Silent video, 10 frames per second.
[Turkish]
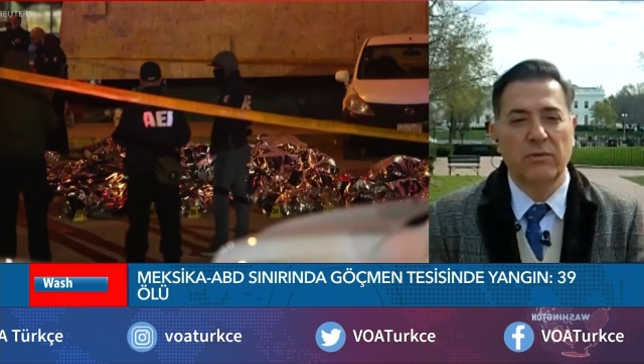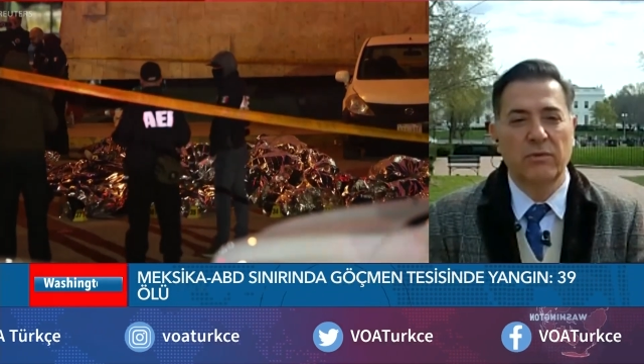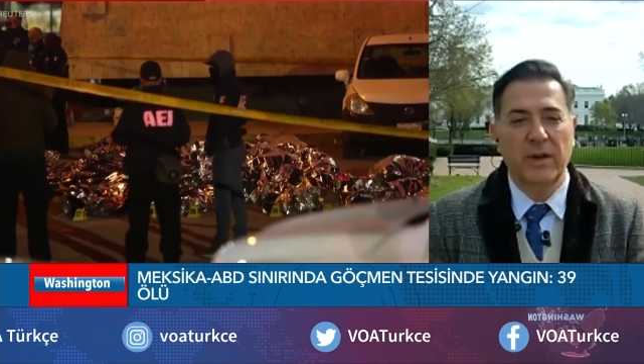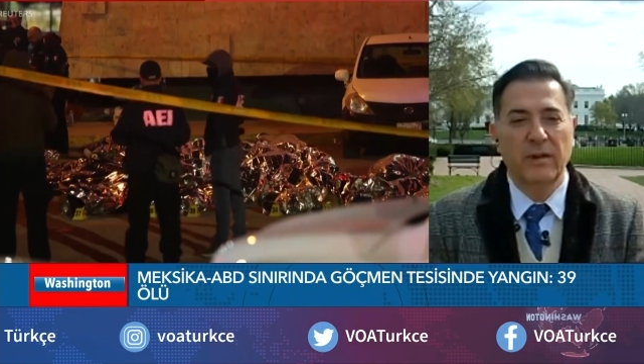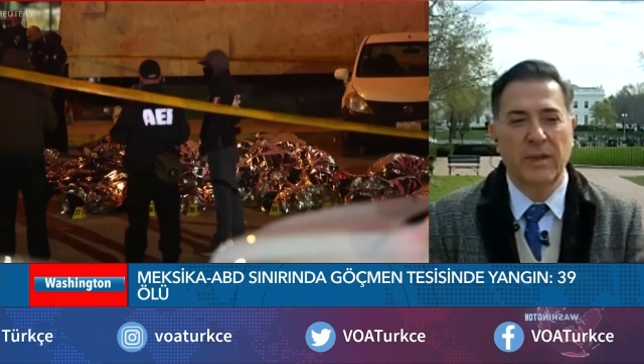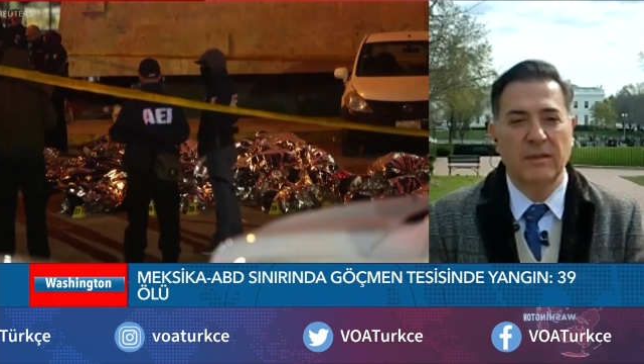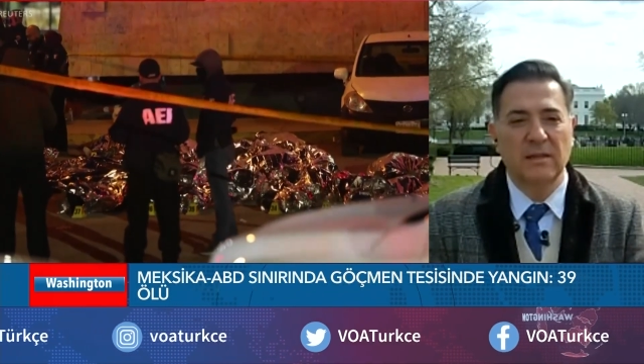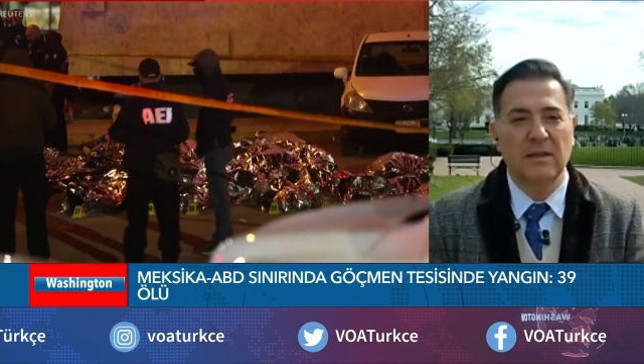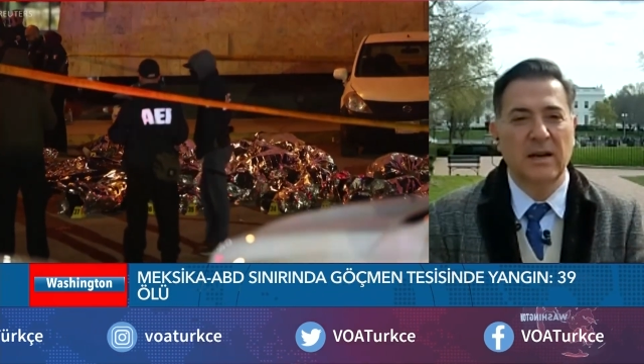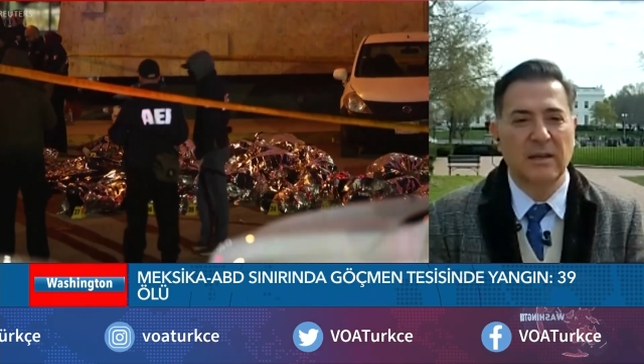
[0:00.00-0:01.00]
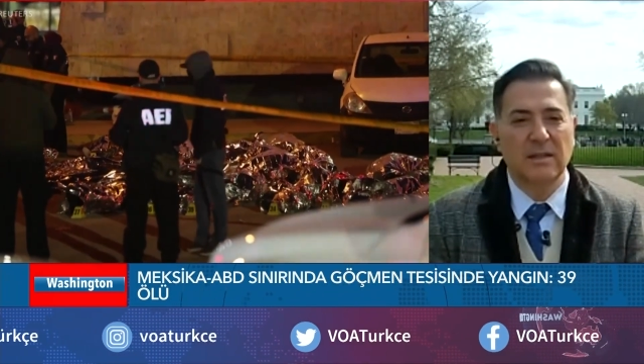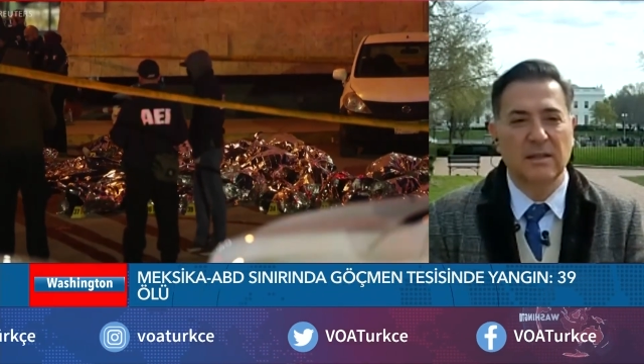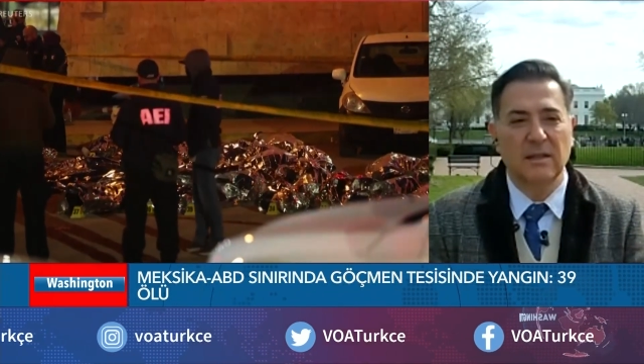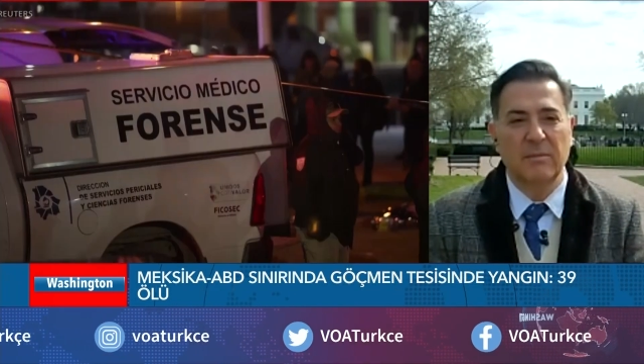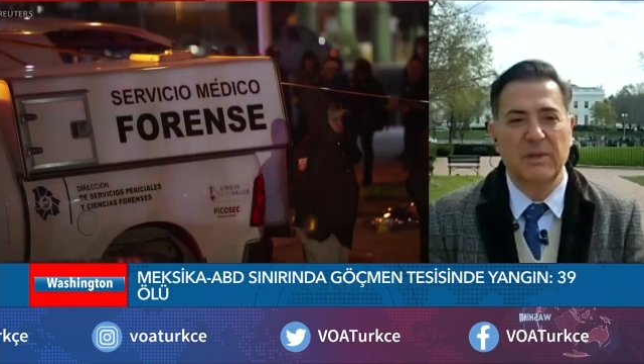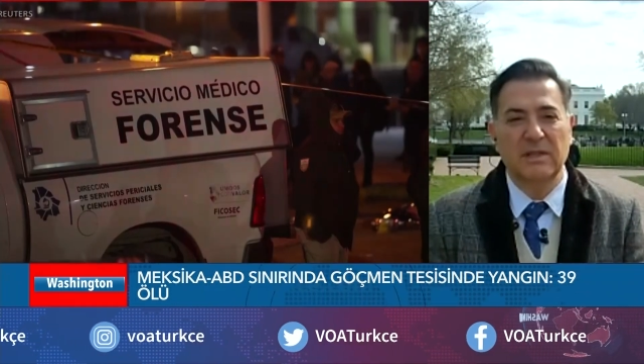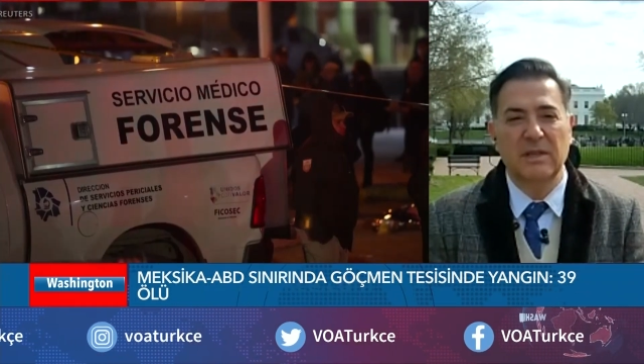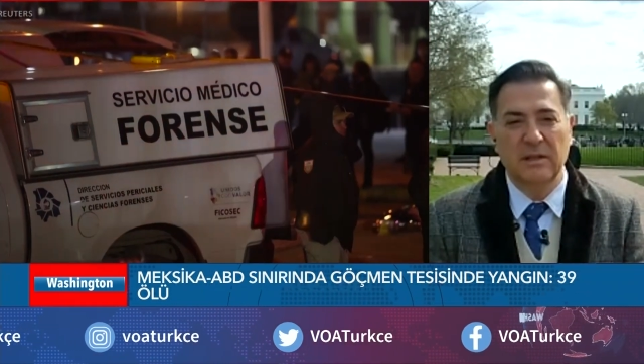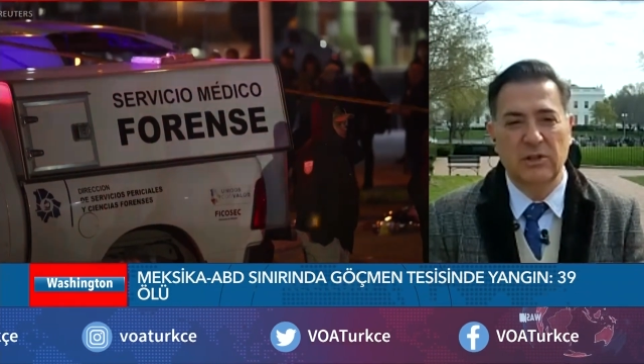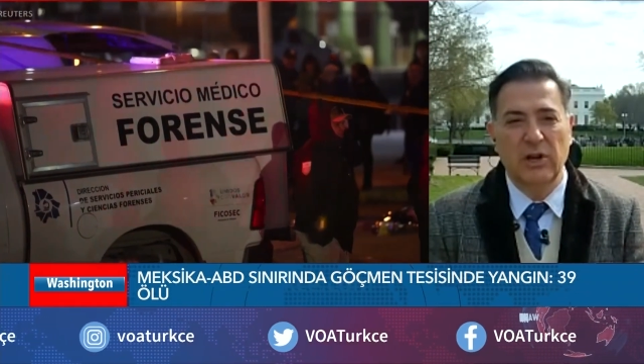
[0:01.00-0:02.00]
ve Texas'ın karşısında bir
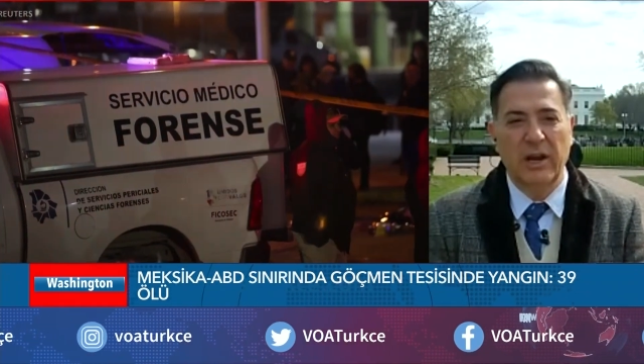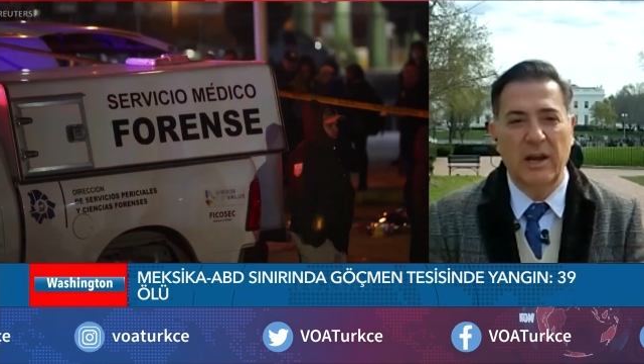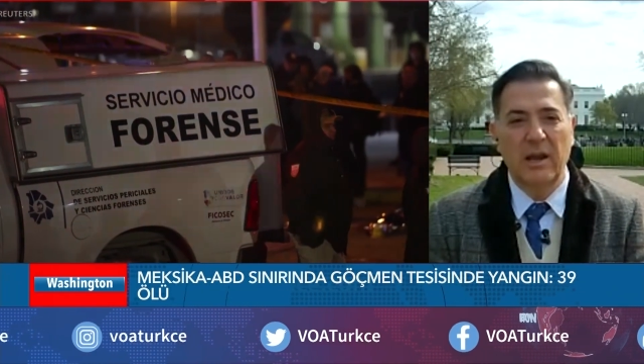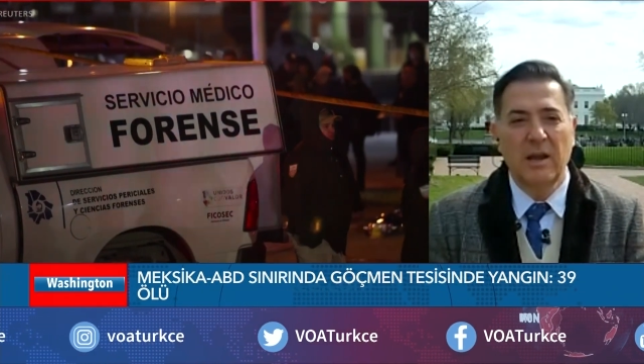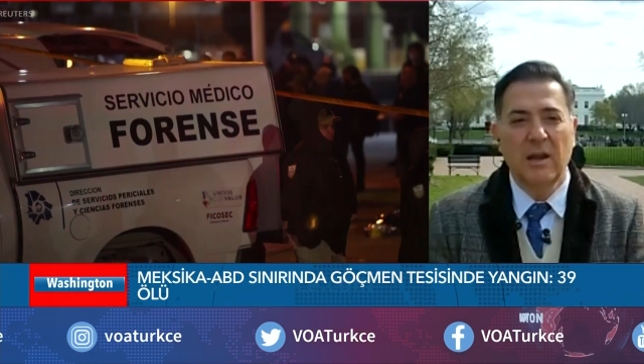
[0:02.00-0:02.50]
sınır şehri